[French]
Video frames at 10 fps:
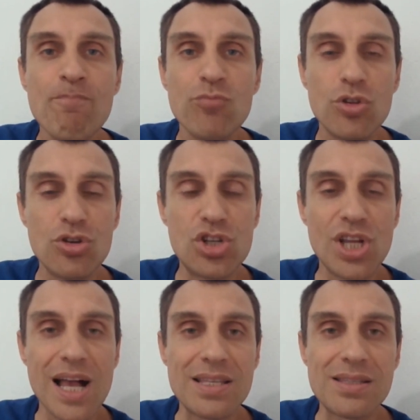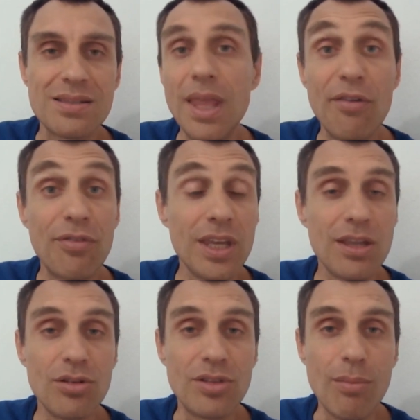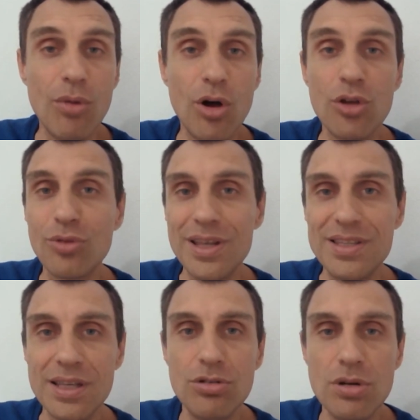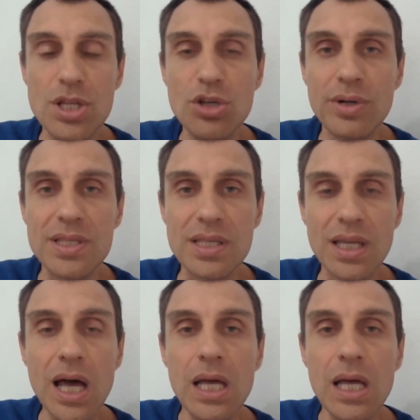de chasse d'Afrique notamment, donc les têtes de lions, etc.